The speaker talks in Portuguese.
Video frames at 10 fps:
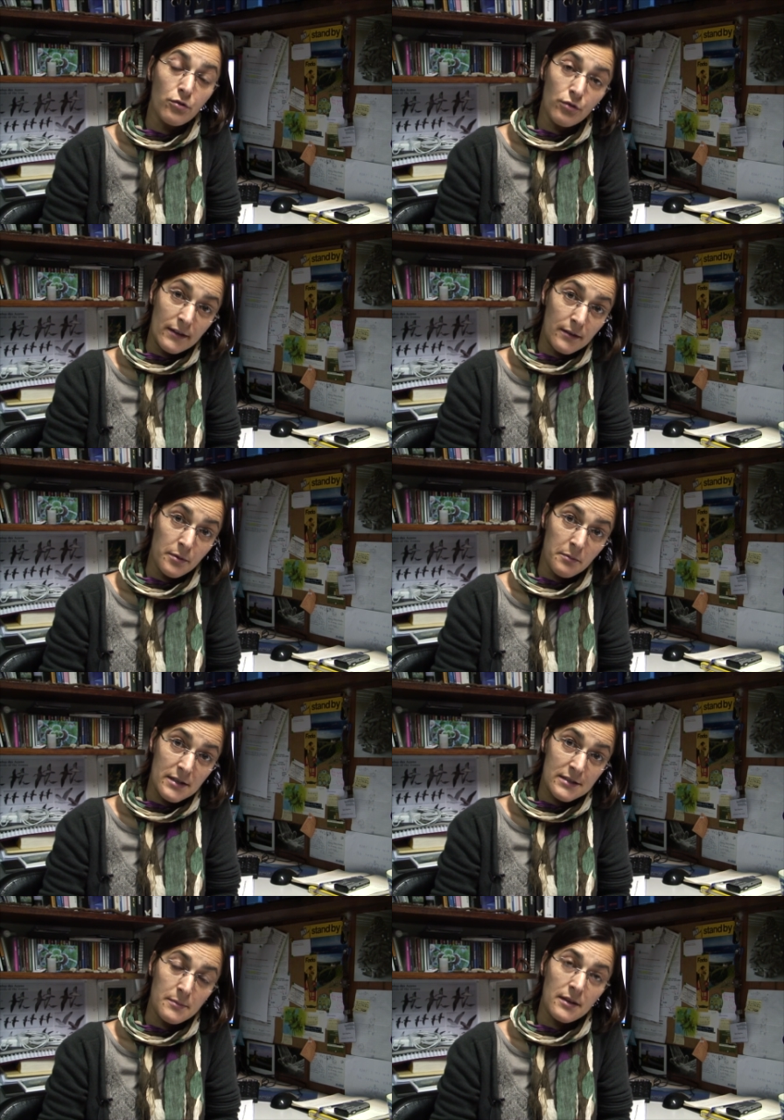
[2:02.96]
durante a
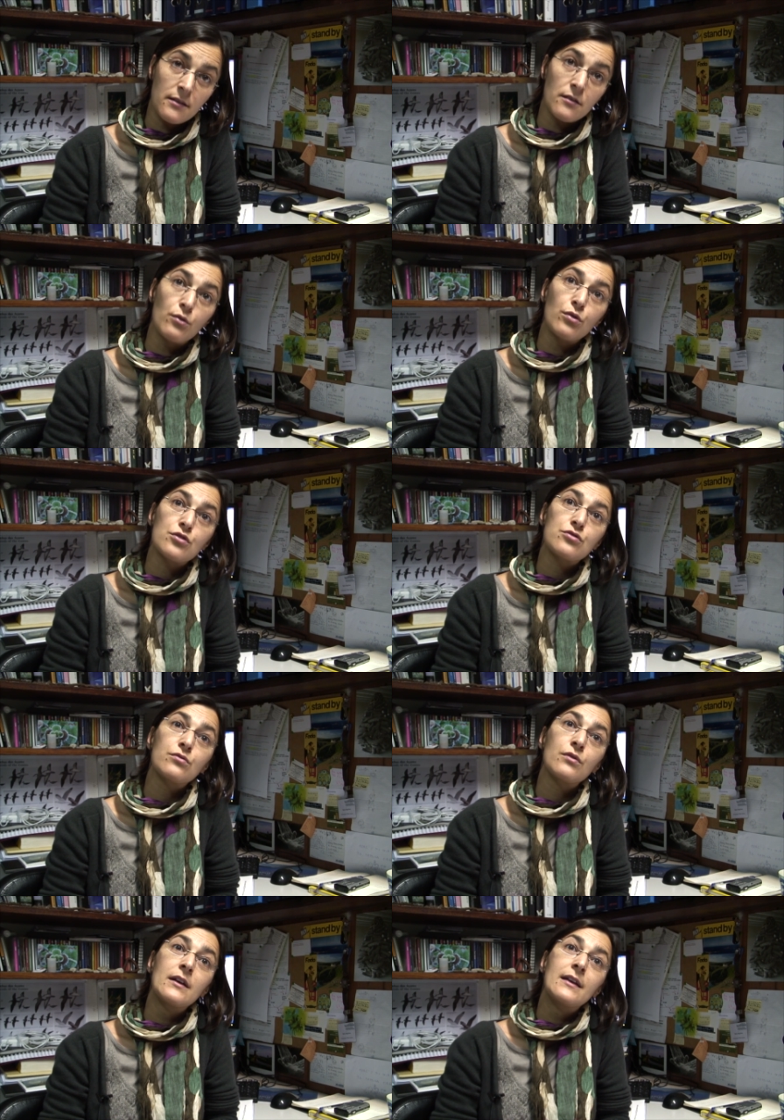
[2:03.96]
primeira semana de
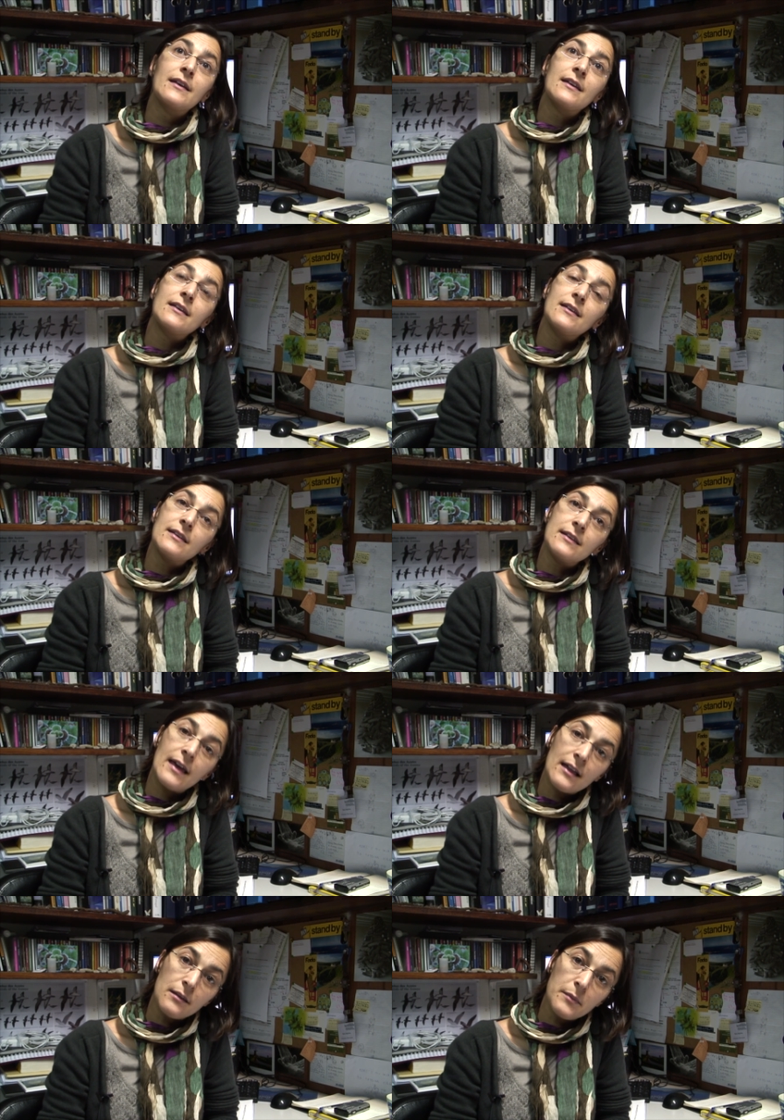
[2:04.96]
agosto, e
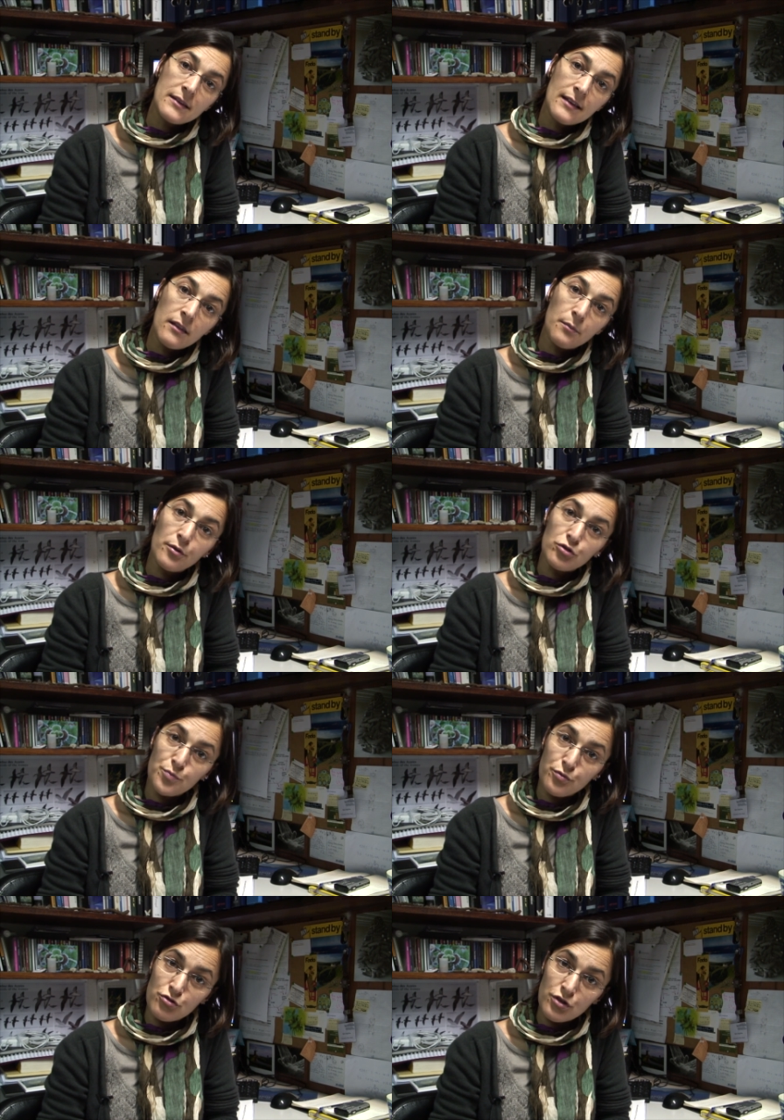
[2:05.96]
é alimentada pelos
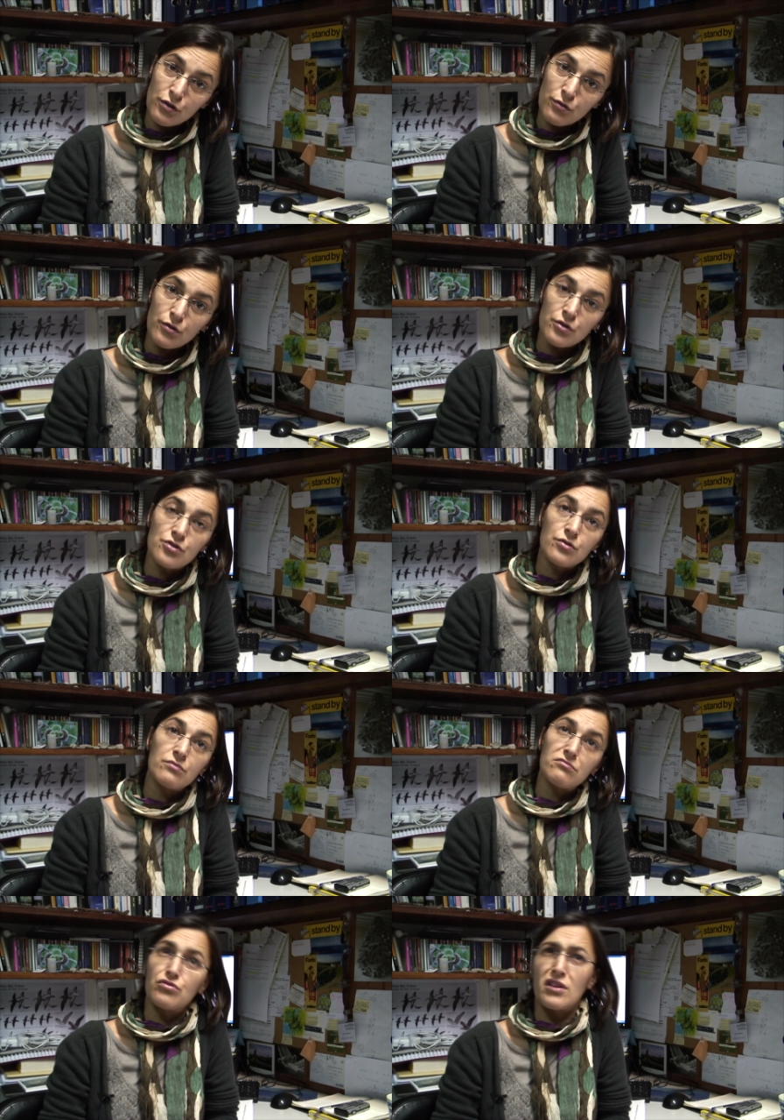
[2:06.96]
progenitores
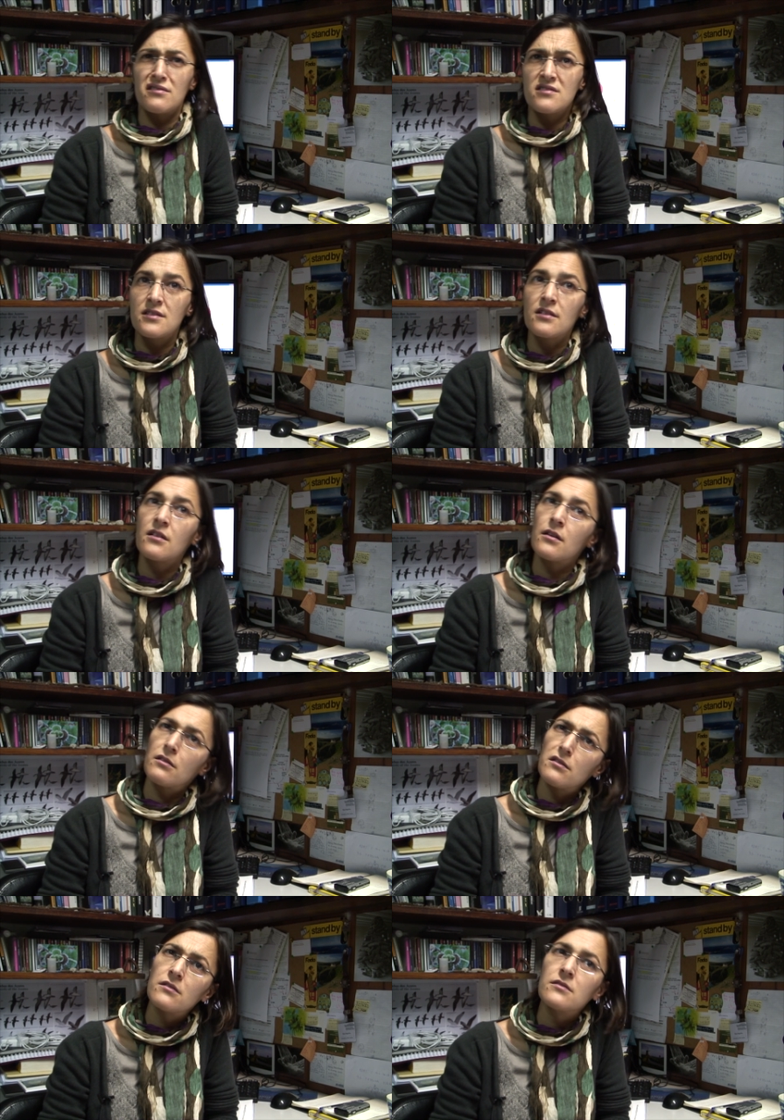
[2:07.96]
durante cerca
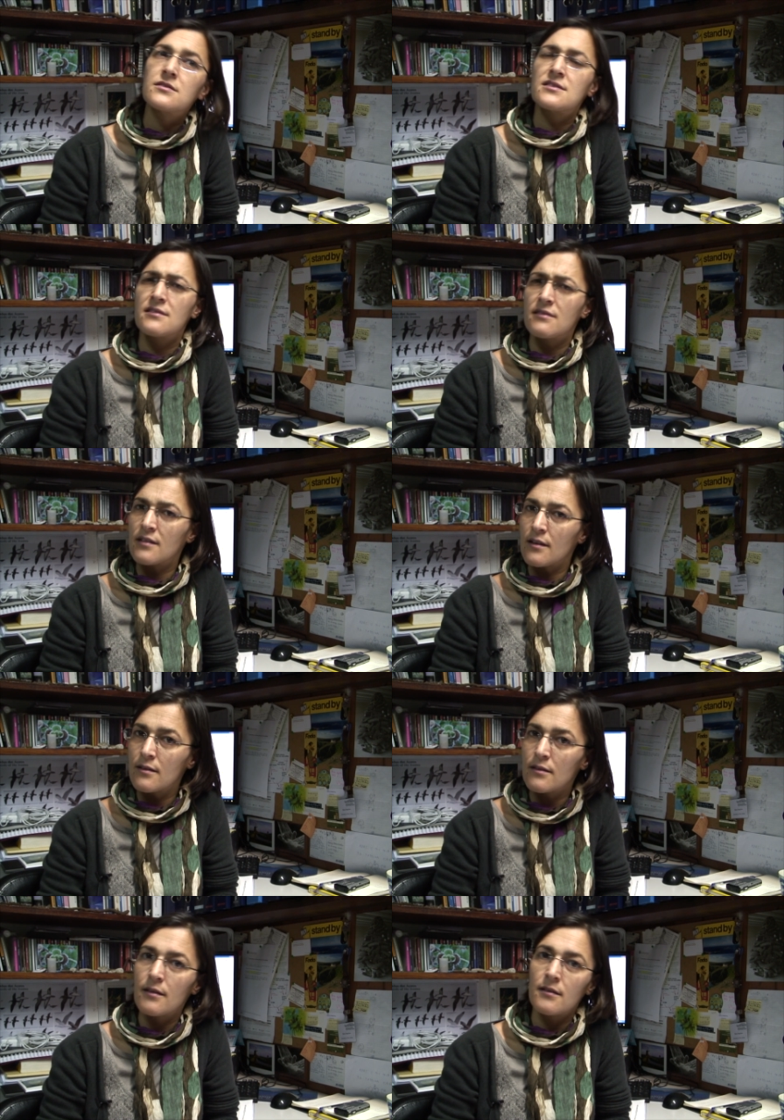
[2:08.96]
de
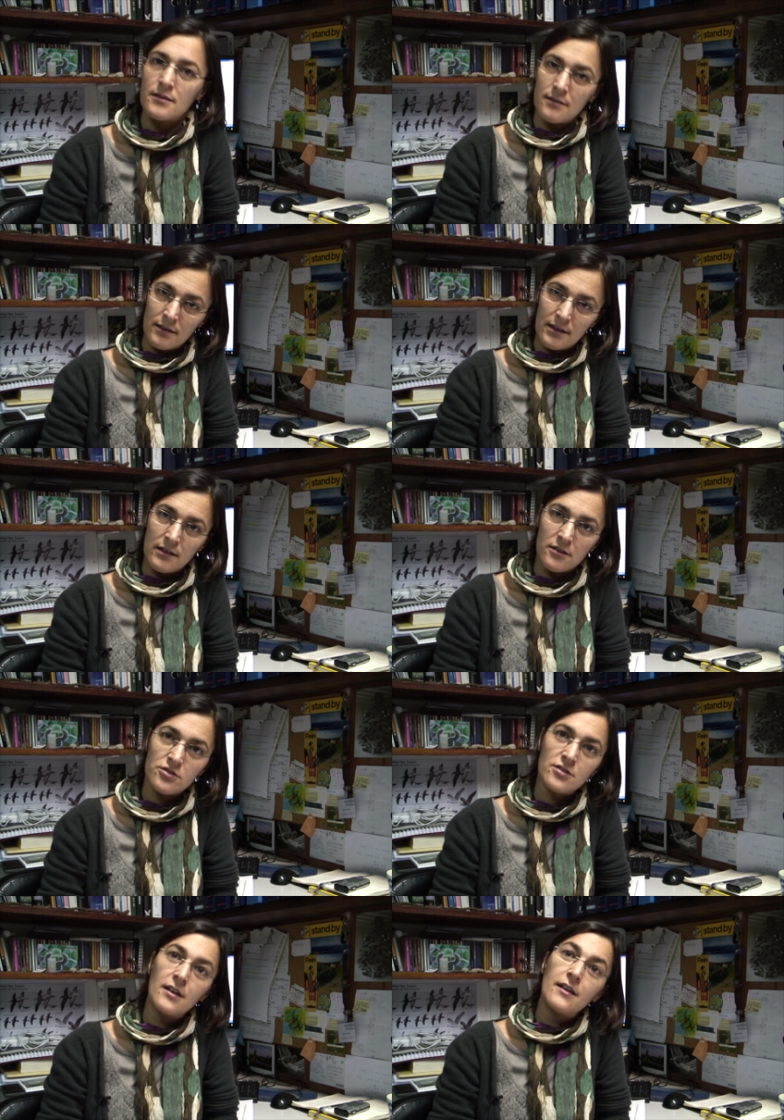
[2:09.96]
70
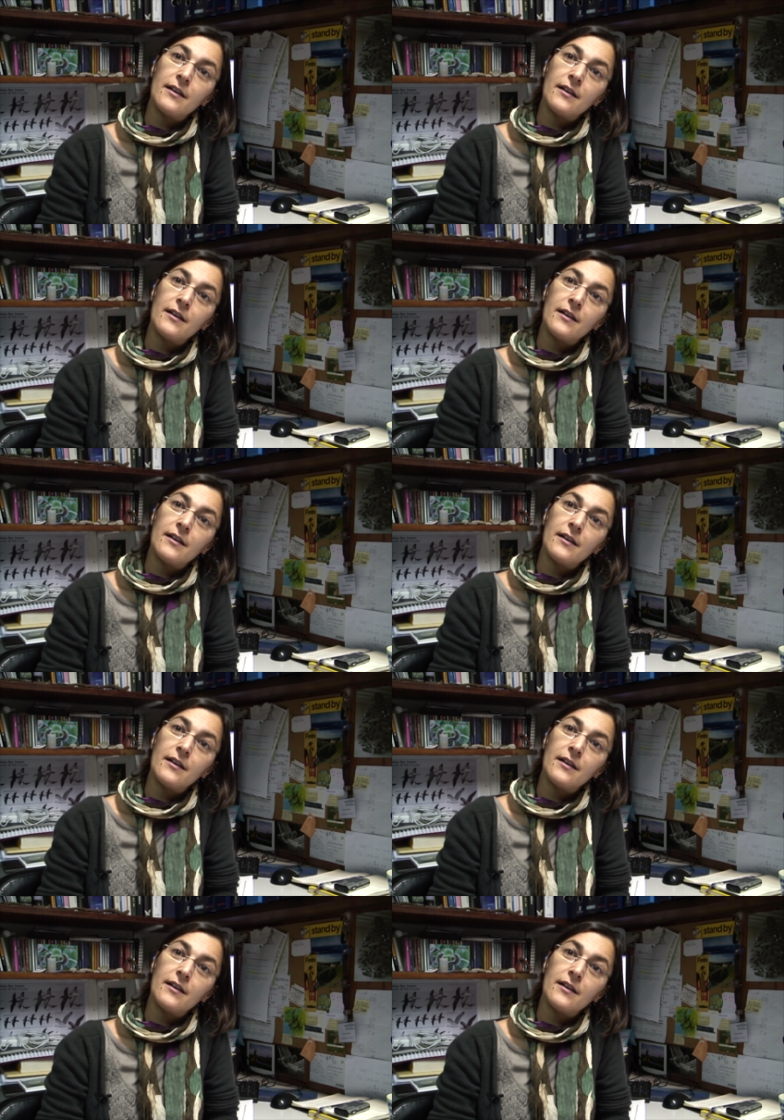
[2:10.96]
dias.